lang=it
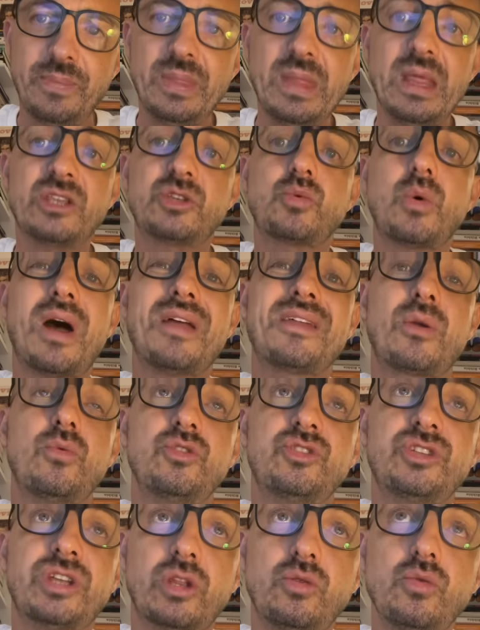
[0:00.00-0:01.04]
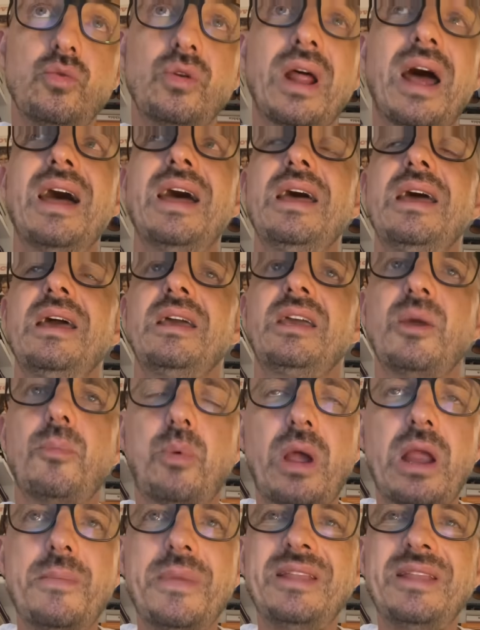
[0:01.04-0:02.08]
una squadra, un'ossatura che
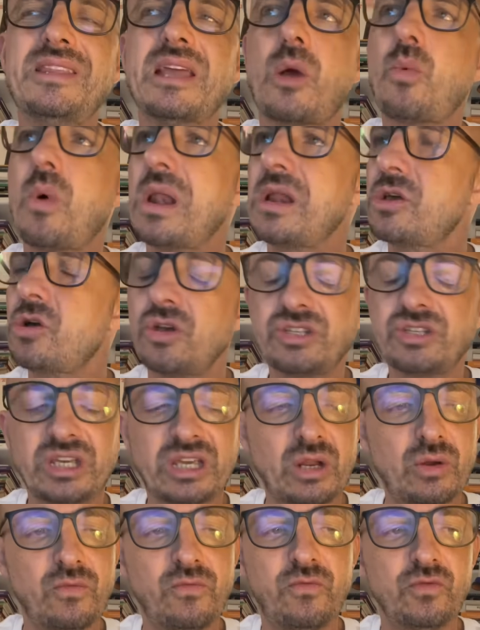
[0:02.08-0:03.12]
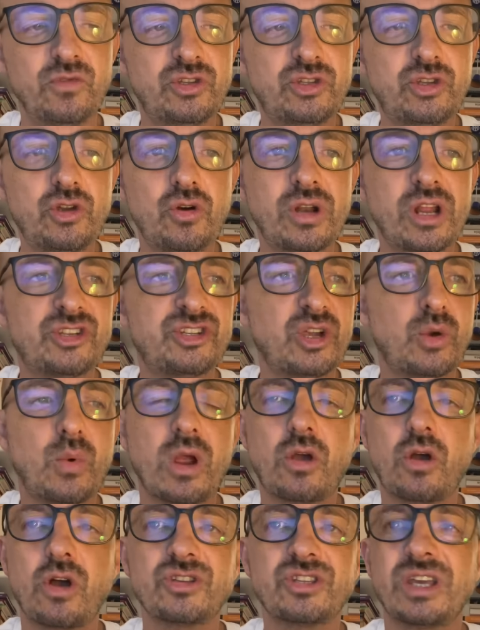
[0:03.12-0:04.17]
probabilmente ha qualcosa che non funziona, c'è
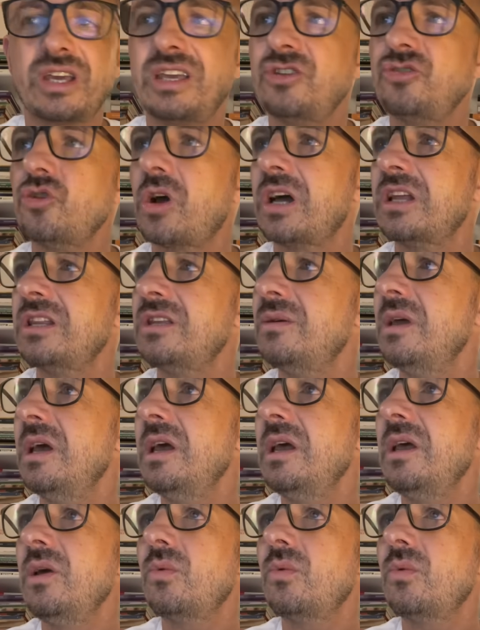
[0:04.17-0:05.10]
qualcosa che gioca di...